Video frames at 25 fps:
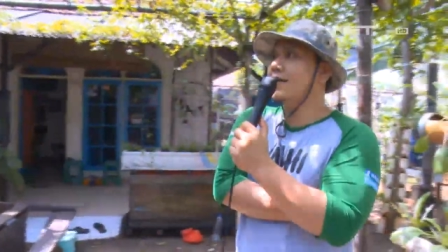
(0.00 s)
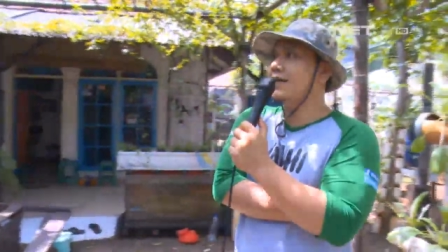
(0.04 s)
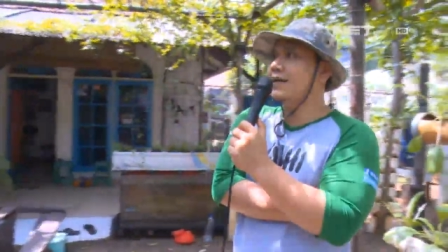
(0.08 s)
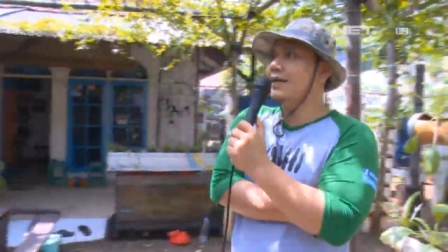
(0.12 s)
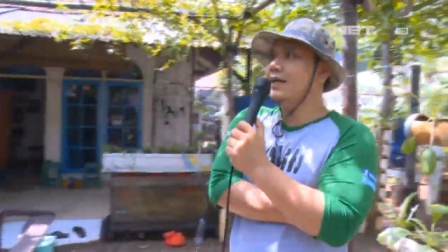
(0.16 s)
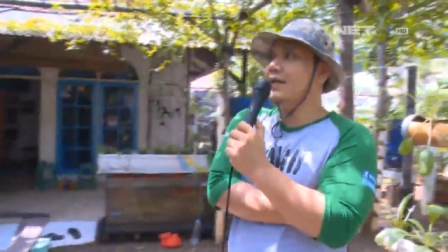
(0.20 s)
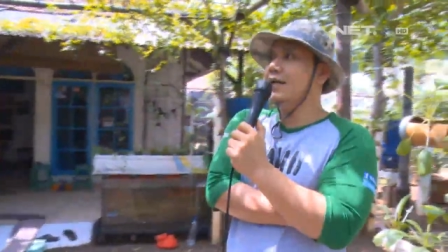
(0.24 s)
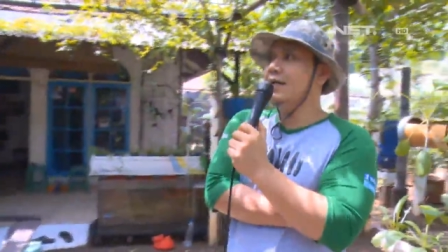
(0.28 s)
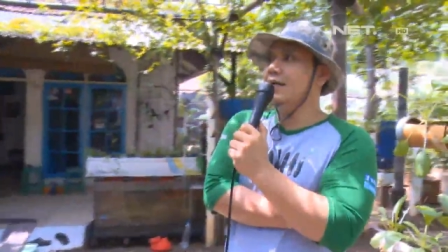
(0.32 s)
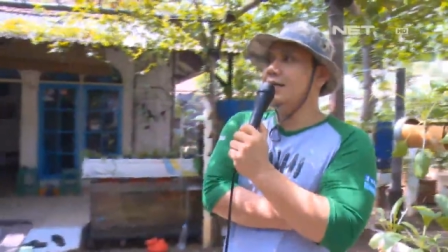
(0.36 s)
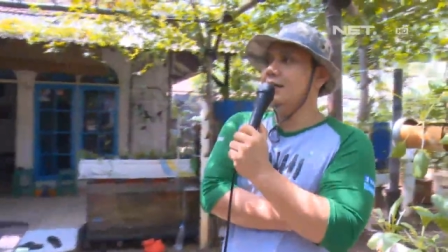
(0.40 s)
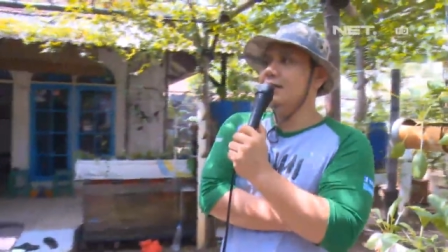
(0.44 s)

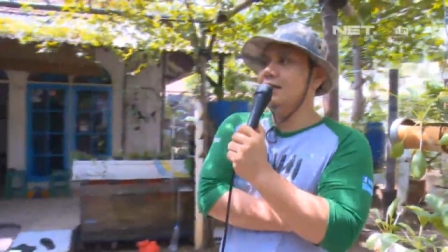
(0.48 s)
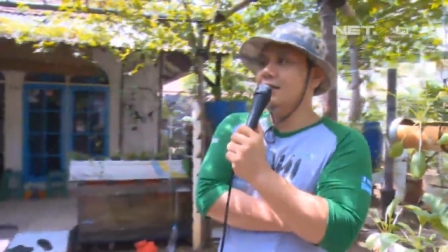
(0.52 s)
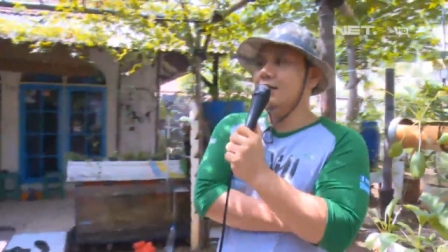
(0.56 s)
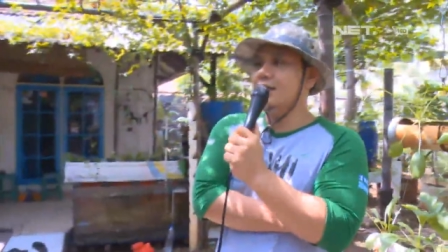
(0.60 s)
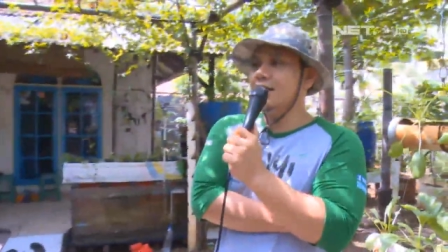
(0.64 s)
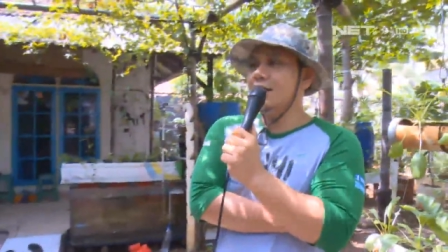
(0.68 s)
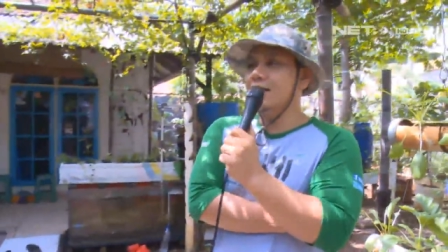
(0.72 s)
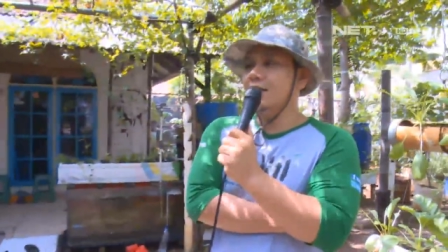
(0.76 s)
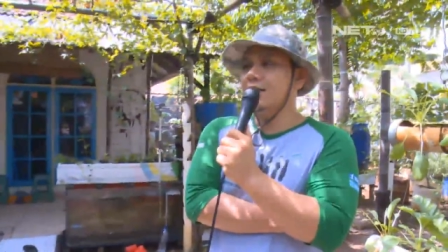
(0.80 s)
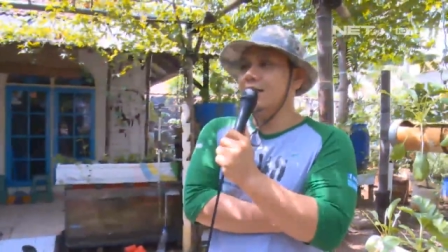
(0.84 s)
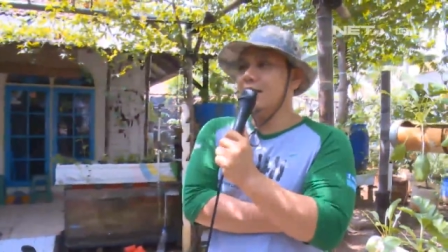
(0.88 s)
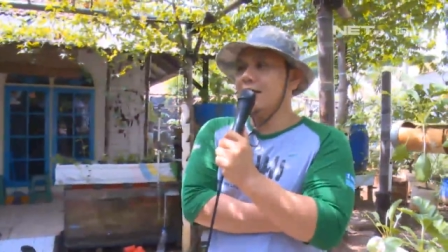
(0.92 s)
dari
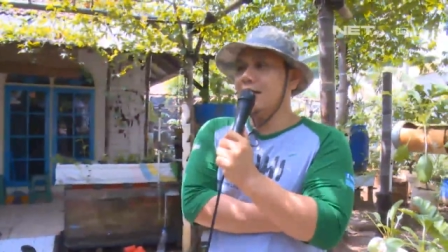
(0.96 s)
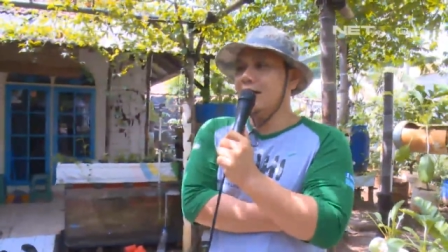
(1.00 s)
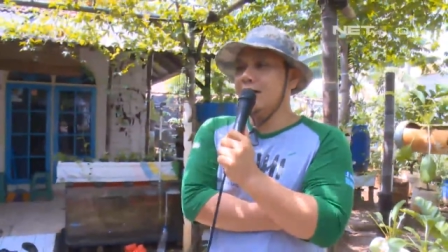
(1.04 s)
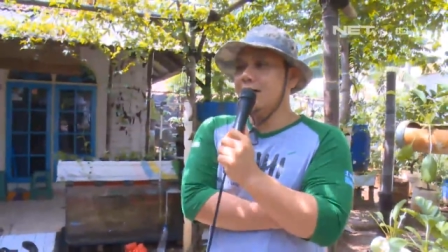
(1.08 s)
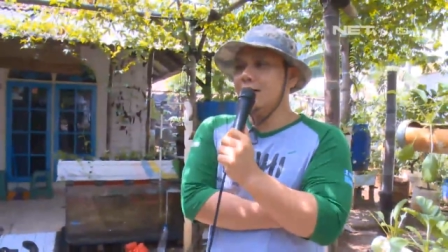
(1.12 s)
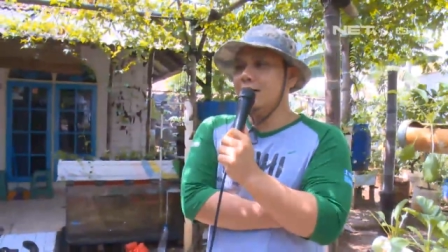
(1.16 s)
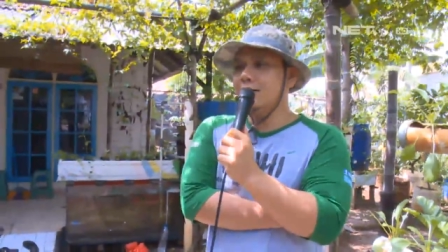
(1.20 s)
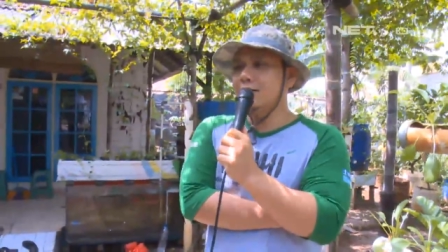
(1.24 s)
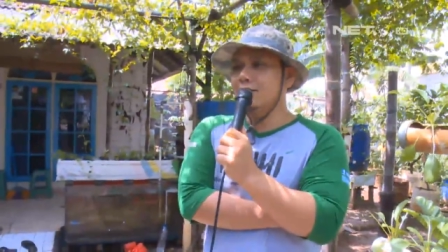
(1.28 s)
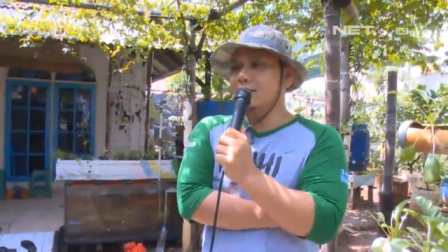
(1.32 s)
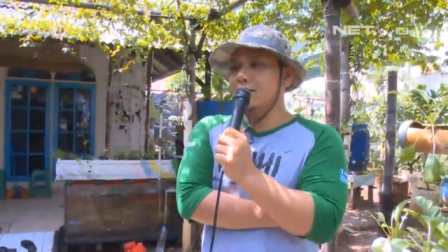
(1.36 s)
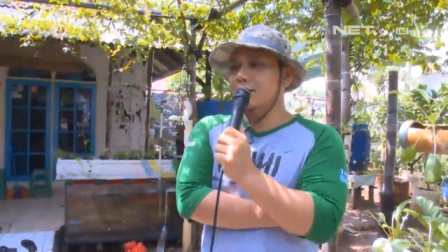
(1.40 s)
internet ya
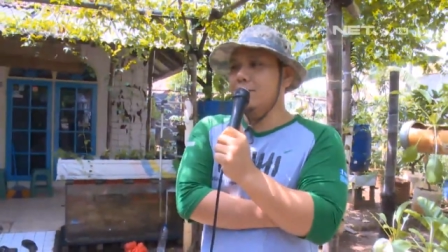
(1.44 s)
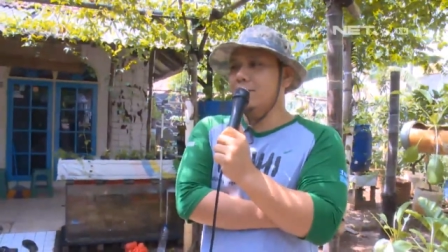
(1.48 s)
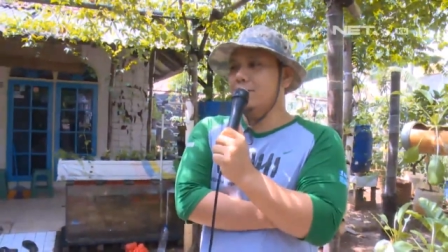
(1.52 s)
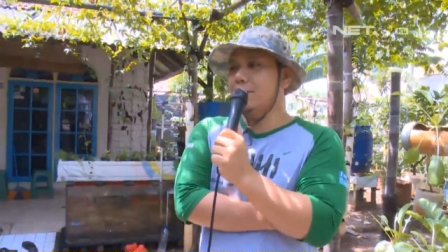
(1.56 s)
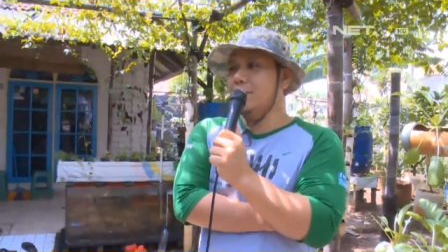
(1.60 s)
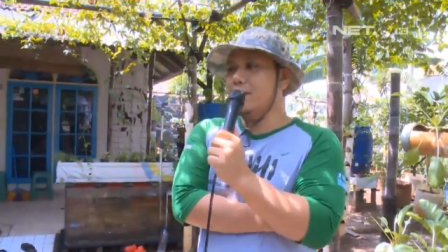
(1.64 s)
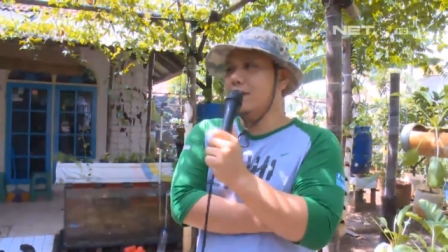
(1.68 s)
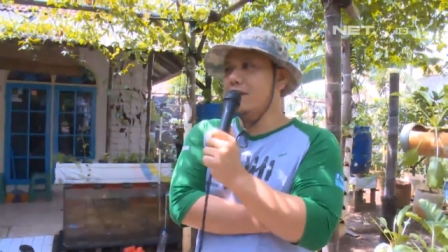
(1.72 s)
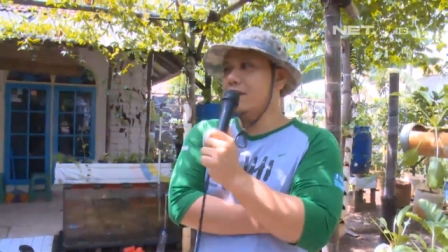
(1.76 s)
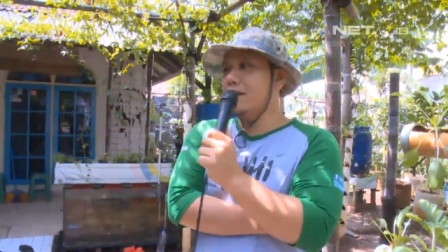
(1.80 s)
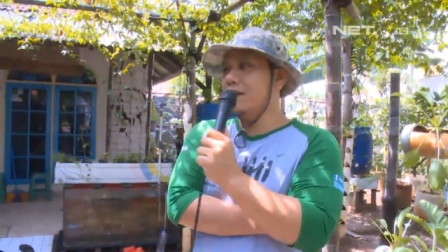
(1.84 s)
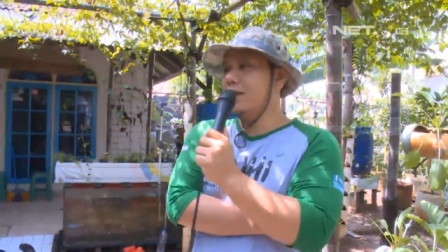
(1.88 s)

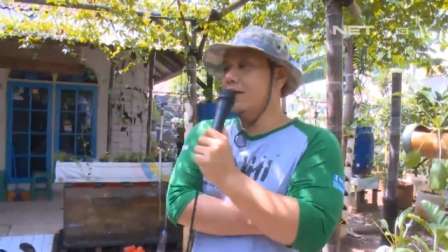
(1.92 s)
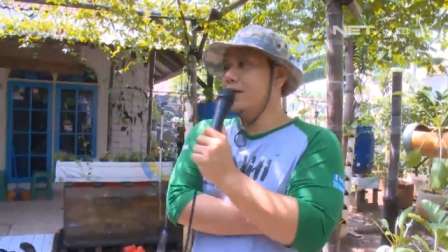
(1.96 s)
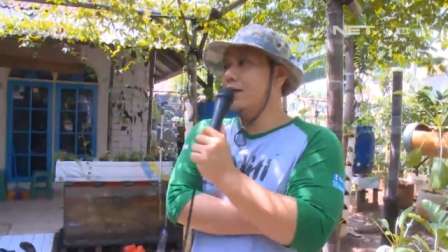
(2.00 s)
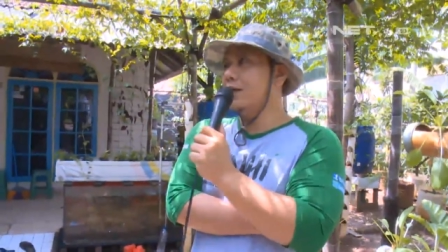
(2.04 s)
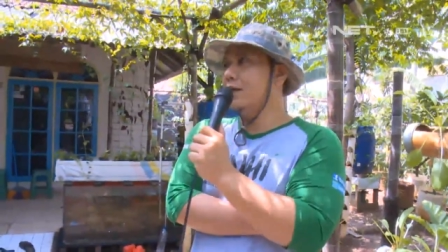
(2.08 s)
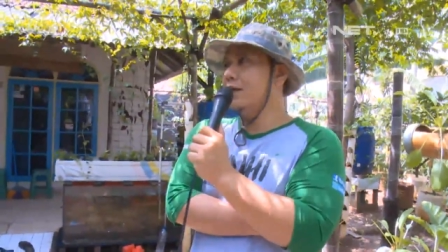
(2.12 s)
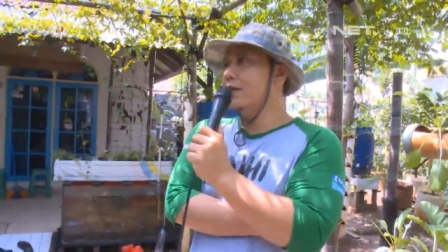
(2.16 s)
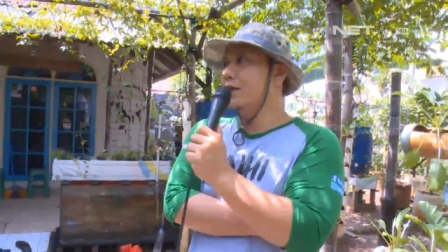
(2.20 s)
sampai